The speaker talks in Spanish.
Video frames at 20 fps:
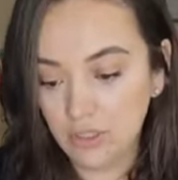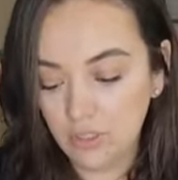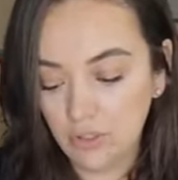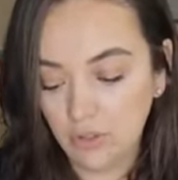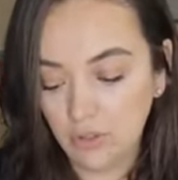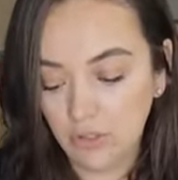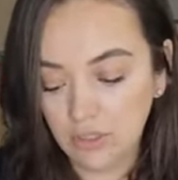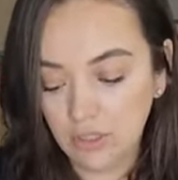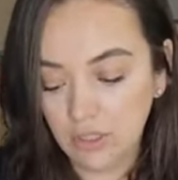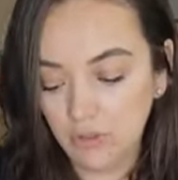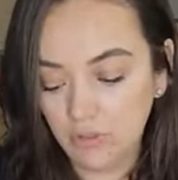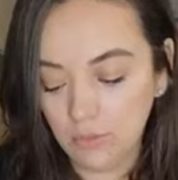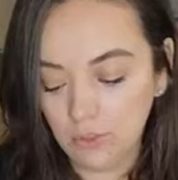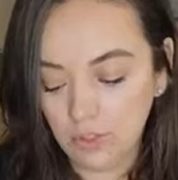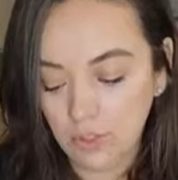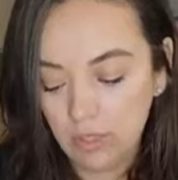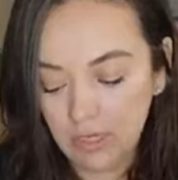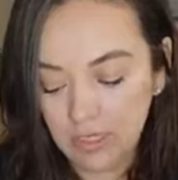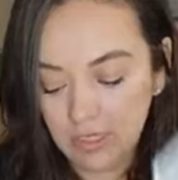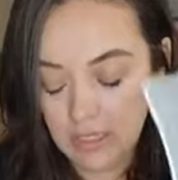Estoy cortando
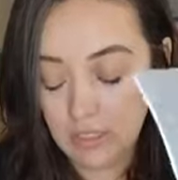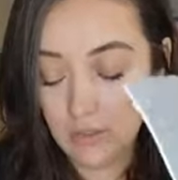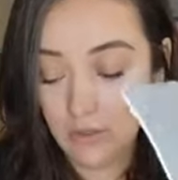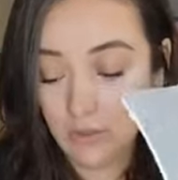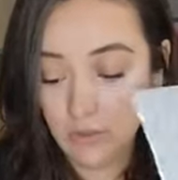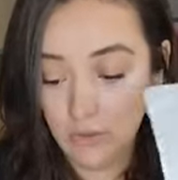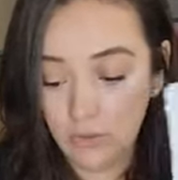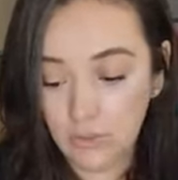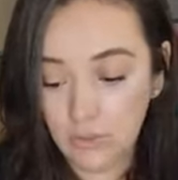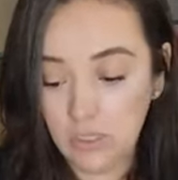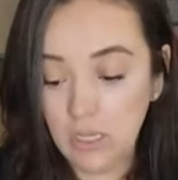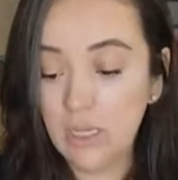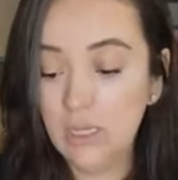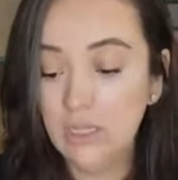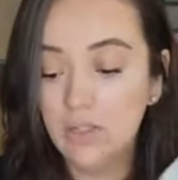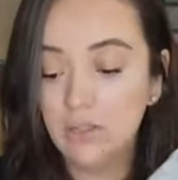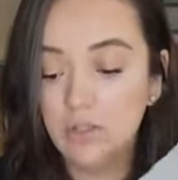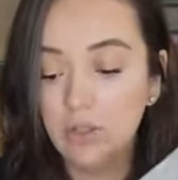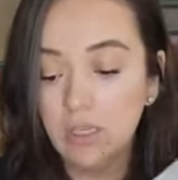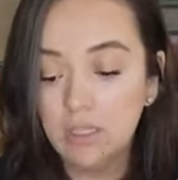porque va a ser dos.
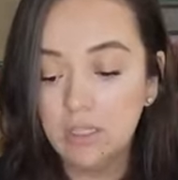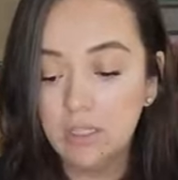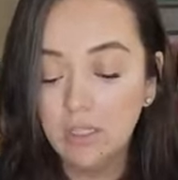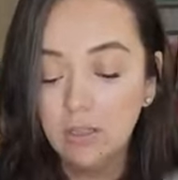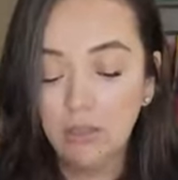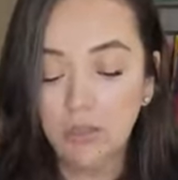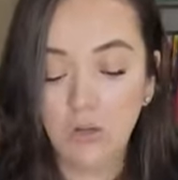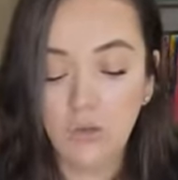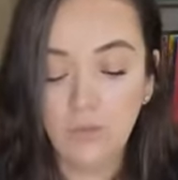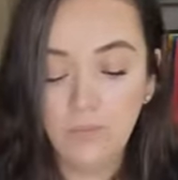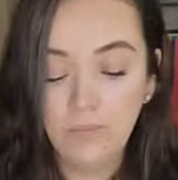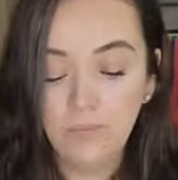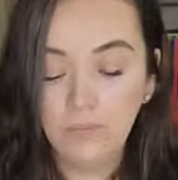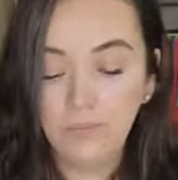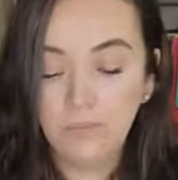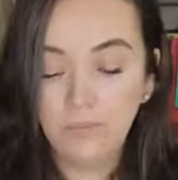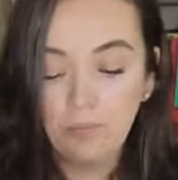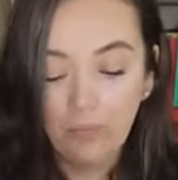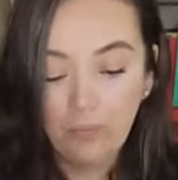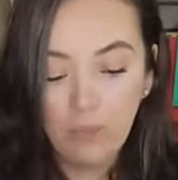Estoy haciendo
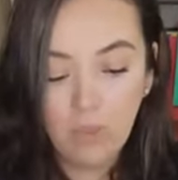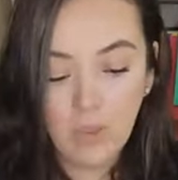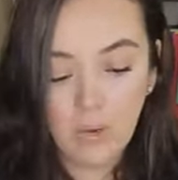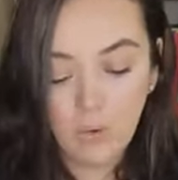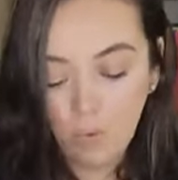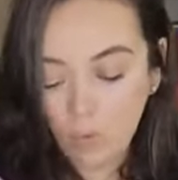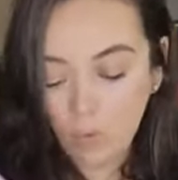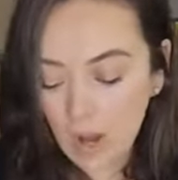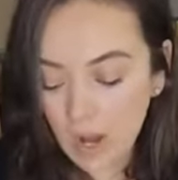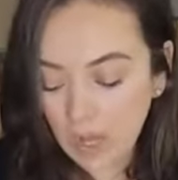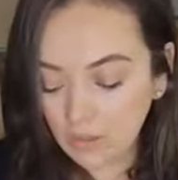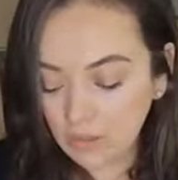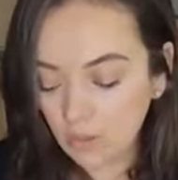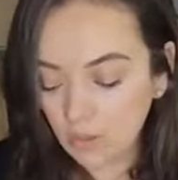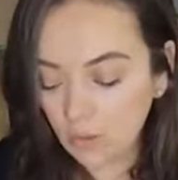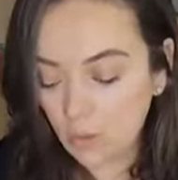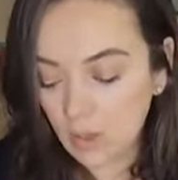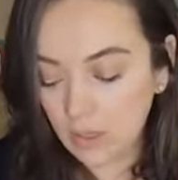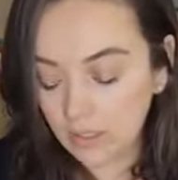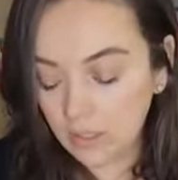cuatro
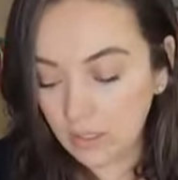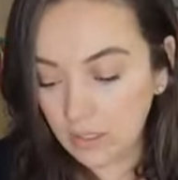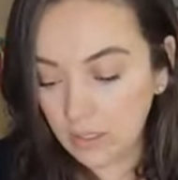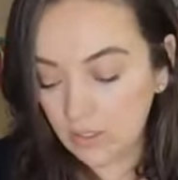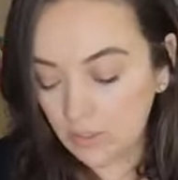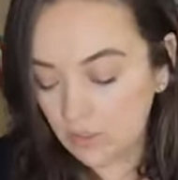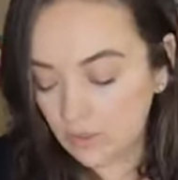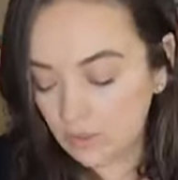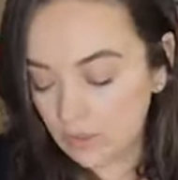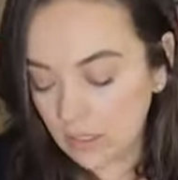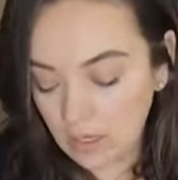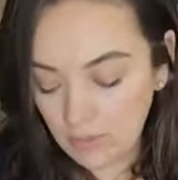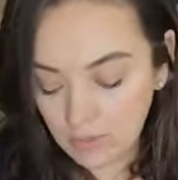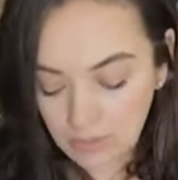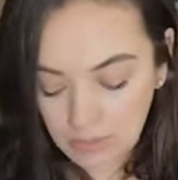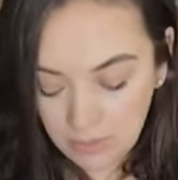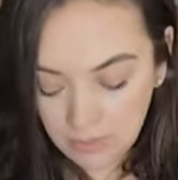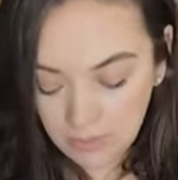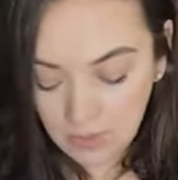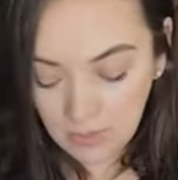cuadritos de la
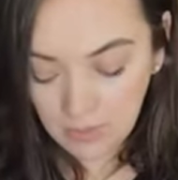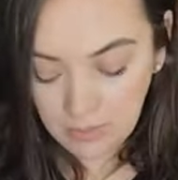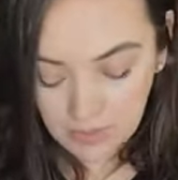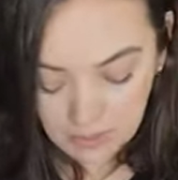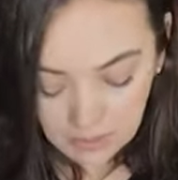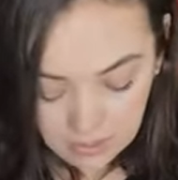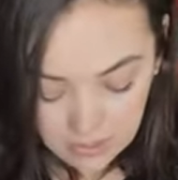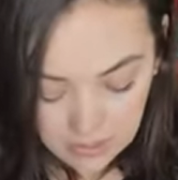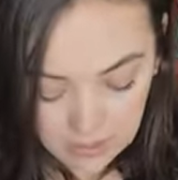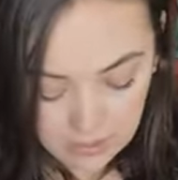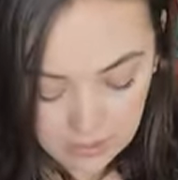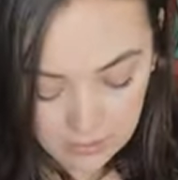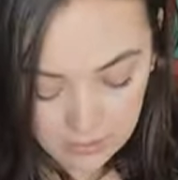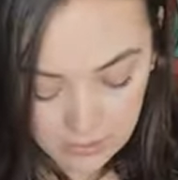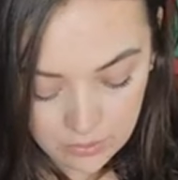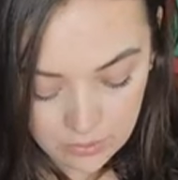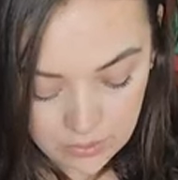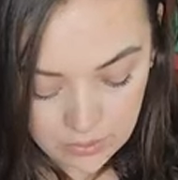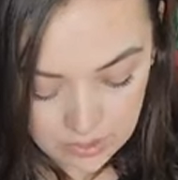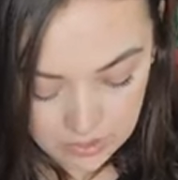misma medida.
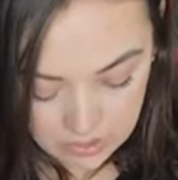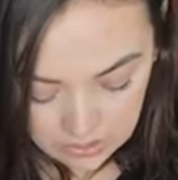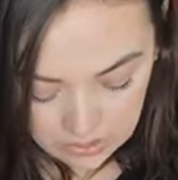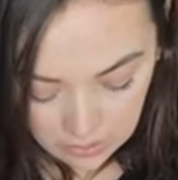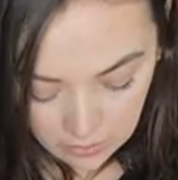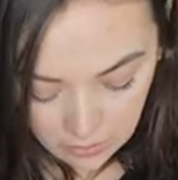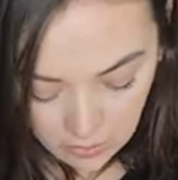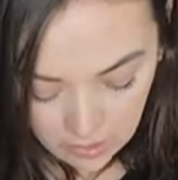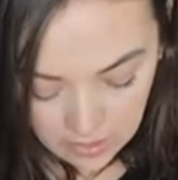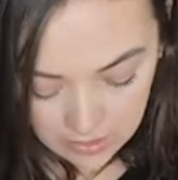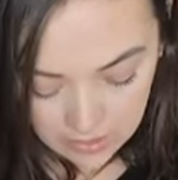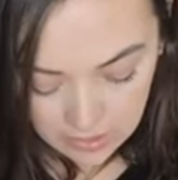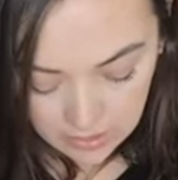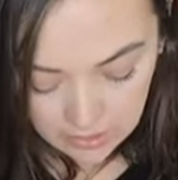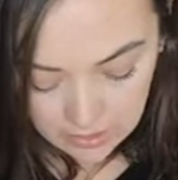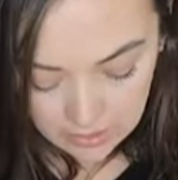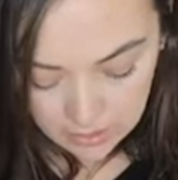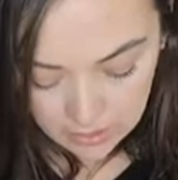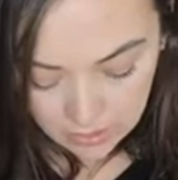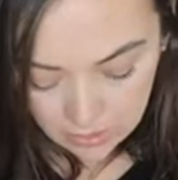Entonces recuerden
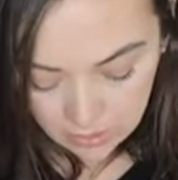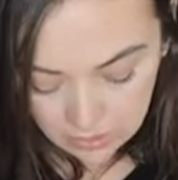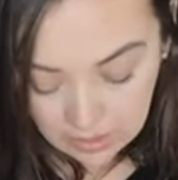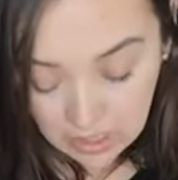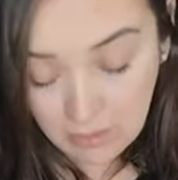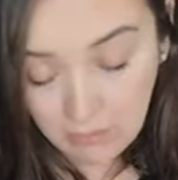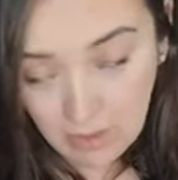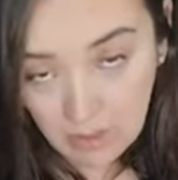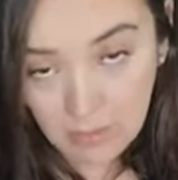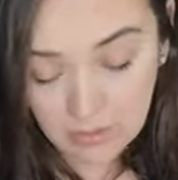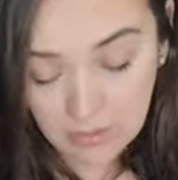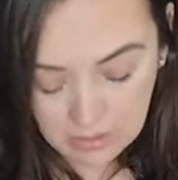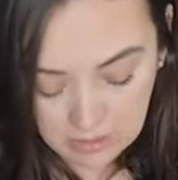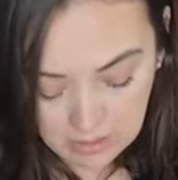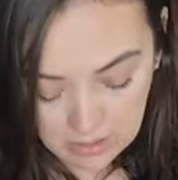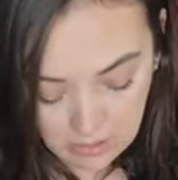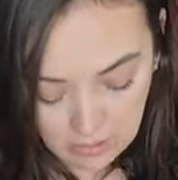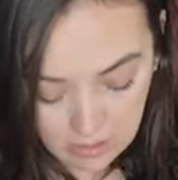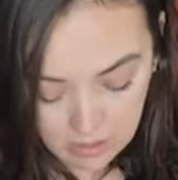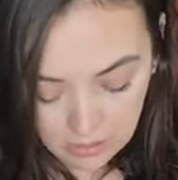que yo ya vamos a
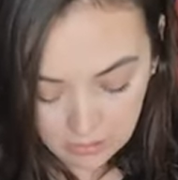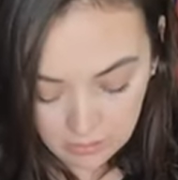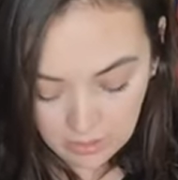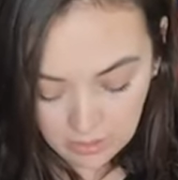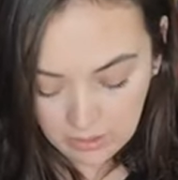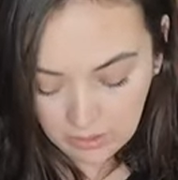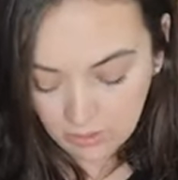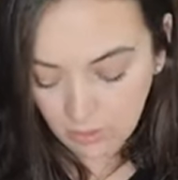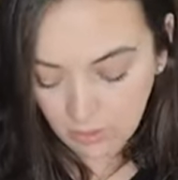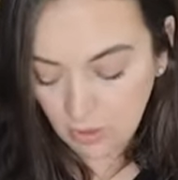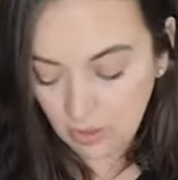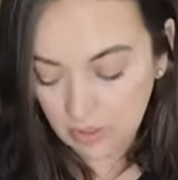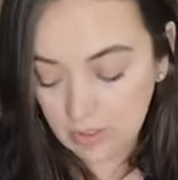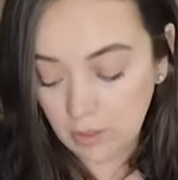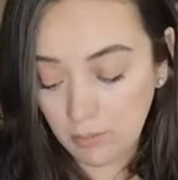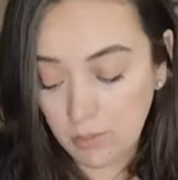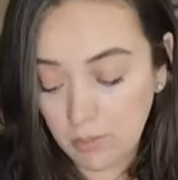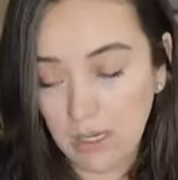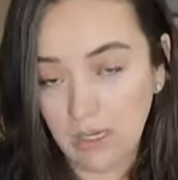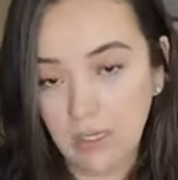seguir hablando del negro que va a
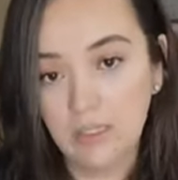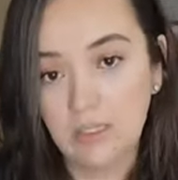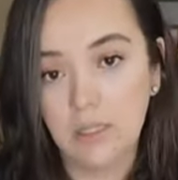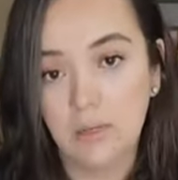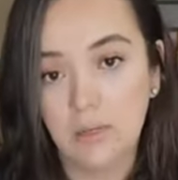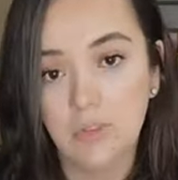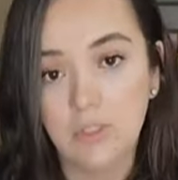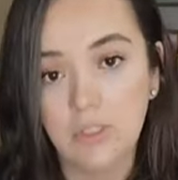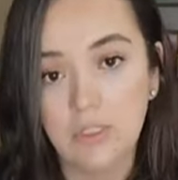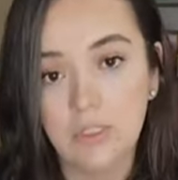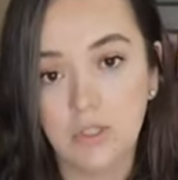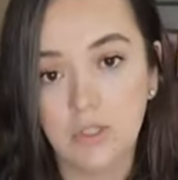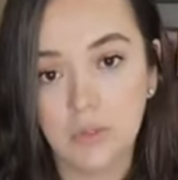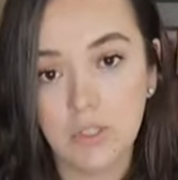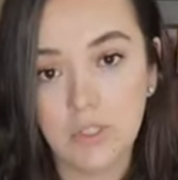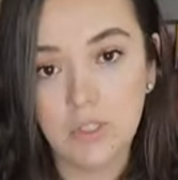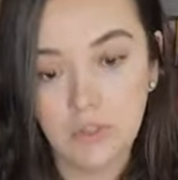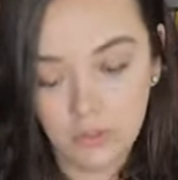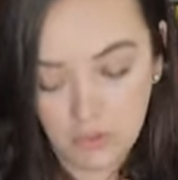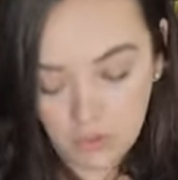salvar. Estamos haciendo
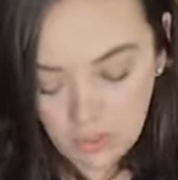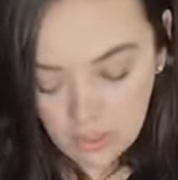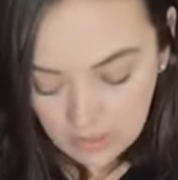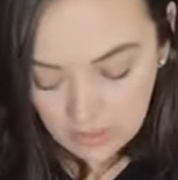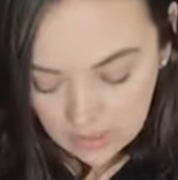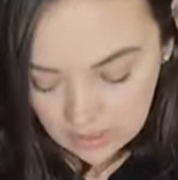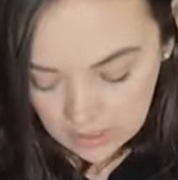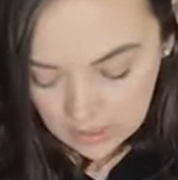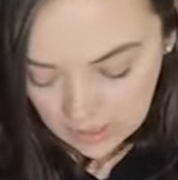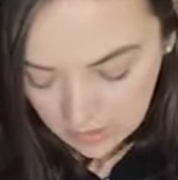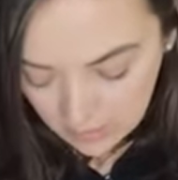esto de 10.